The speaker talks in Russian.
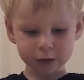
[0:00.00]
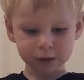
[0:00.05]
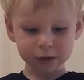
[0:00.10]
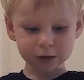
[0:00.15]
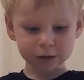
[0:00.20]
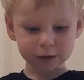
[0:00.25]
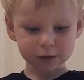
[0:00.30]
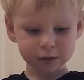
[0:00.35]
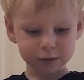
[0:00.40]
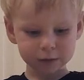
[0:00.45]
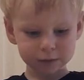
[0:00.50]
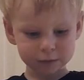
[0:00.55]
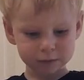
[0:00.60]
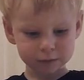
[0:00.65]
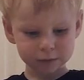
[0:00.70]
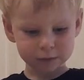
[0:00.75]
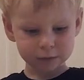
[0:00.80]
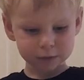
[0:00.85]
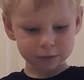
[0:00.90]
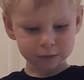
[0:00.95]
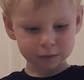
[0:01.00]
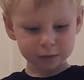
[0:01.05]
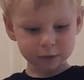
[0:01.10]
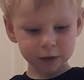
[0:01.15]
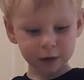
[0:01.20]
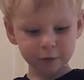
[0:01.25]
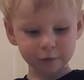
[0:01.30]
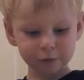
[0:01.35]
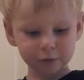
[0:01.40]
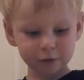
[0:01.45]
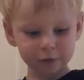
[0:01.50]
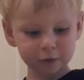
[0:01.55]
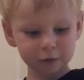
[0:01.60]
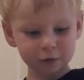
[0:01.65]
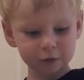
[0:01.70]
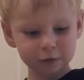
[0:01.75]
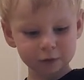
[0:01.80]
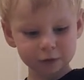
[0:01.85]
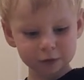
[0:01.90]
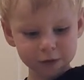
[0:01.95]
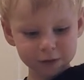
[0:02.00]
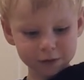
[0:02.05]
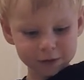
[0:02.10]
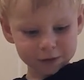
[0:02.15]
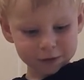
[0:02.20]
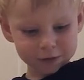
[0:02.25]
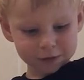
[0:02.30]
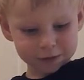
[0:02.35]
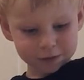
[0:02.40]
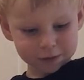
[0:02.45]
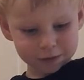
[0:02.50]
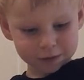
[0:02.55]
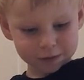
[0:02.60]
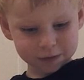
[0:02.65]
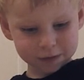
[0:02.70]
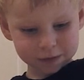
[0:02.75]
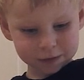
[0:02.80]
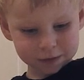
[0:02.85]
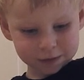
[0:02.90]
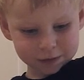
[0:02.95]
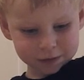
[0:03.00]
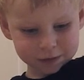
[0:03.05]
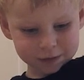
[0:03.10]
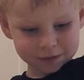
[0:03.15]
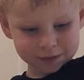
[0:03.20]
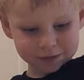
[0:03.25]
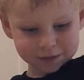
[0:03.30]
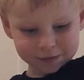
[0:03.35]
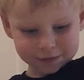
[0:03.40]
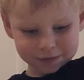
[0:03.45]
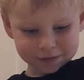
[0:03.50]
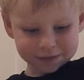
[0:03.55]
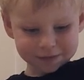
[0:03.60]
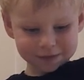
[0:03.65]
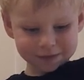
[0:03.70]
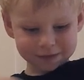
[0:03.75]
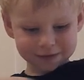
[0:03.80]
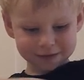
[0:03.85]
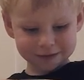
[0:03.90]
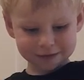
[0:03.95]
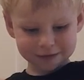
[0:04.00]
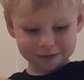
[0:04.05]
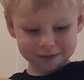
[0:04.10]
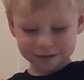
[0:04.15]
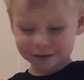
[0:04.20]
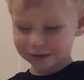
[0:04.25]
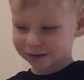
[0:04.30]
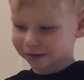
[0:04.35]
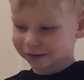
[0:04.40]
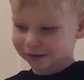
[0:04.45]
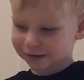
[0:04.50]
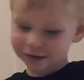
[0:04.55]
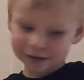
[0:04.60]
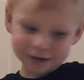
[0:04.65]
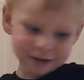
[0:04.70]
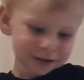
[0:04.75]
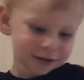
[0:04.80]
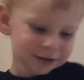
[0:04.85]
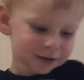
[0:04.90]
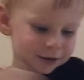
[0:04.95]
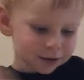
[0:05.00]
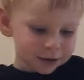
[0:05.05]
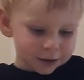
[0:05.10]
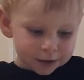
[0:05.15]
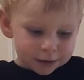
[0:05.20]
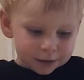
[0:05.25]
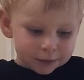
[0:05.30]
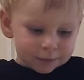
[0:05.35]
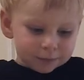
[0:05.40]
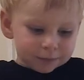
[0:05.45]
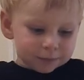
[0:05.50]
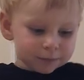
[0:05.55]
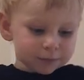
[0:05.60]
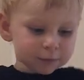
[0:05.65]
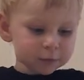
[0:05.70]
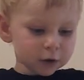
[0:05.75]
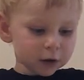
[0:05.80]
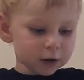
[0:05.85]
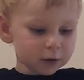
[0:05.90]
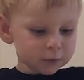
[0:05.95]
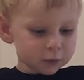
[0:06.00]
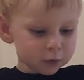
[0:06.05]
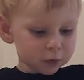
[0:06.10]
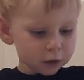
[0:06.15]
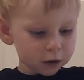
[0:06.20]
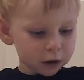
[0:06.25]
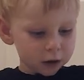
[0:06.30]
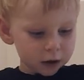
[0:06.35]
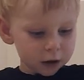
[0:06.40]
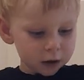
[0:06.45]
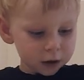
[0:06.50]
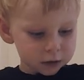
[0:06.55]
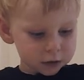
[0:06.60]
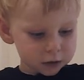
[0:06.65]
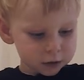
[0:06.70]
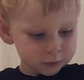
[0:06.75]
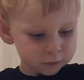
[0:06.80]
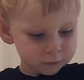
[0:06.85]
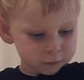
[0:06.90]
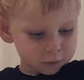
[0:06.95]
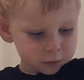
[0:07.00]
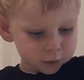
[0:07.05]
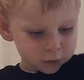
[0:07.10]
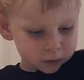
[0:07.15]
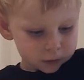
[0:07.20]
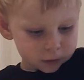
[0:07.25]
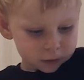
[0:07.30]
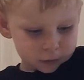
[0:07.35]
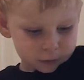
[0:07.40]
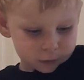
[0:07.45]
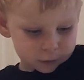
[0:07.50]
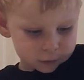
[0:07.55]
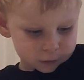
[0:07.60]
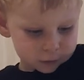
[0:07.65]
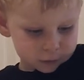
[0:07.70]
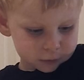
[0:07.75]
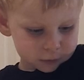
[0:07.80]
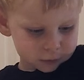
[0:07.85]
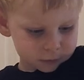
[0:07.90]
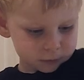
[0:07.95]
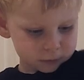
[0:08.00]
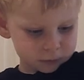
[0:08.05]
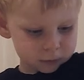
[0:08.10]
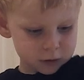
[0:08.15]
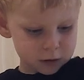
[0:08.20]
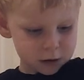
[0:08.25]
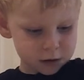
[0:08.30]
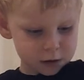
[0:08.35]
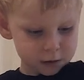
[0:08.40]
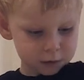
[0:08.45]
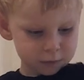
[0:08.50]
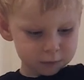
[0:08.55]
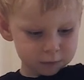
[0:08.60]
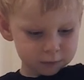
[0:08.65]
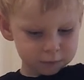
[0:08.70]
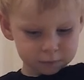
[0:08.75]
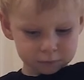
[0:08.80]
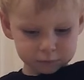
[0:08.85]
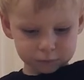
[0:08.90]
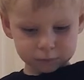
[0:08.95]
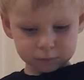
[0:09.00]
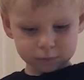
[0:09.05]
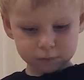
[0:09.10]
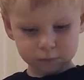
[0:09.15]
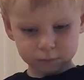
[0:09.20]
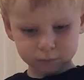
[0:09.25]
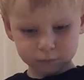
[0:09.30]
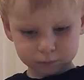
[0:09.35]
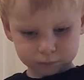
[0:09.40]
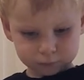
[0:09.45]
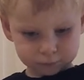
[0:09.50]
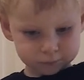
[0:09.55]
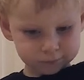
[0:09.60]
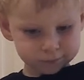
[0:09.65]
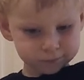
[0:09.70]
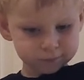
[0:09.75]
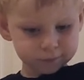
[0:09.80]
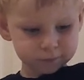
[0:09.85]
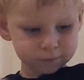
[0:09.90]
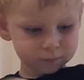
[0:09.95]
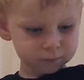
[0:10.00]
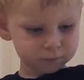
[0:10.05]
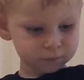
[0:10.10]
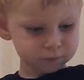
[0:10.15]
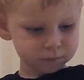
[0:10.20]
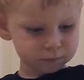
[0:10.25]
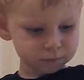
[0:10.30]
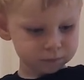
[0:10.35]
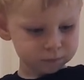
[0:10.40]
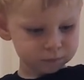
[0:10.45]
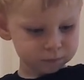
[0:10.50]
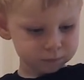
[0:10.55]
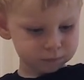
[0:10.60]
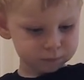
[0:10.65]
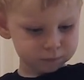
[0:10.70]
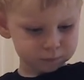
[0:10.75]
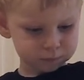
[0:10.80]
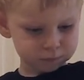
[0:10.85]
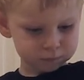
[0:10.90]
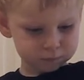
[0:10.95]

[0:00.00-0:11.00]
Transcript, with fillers: Травку. Травку. Давай, растирай хорошенечко. Его надо много-много, Денис. Много-много. Растирай, растирай. Вы прям возьмите и раскатайте большой кусок.